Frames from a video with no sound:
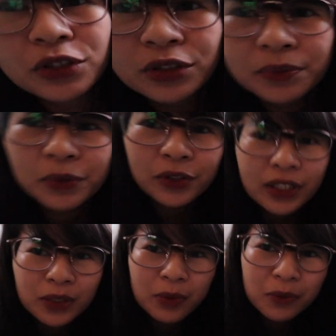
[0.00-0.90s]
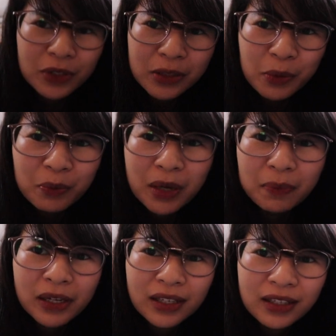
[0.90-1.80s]
Diyos ko po, Riz, huwag mo na
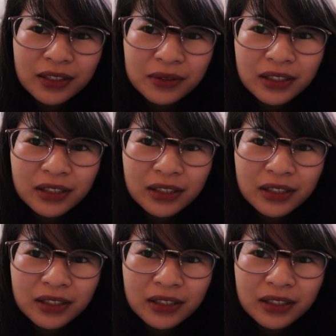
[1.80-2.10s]
magpapaligaw